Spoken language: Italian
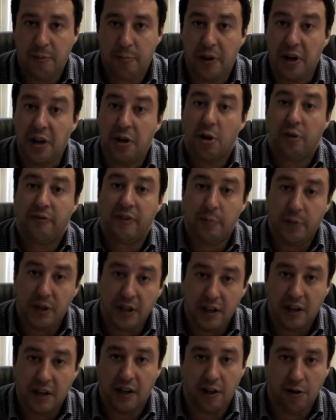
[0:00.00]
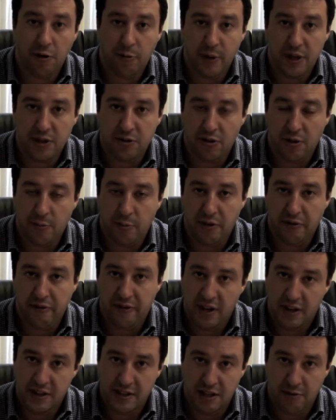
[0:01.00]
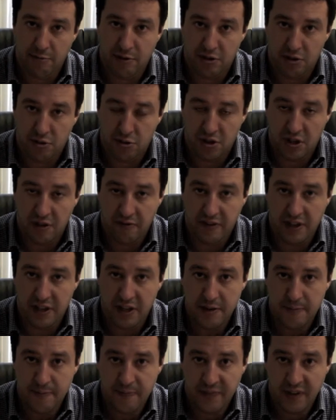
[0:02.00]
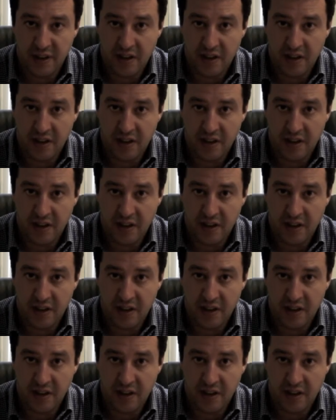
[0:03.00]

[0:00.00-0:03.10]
per i 9.000 che hanno messo la preferenza a Matteo Salvini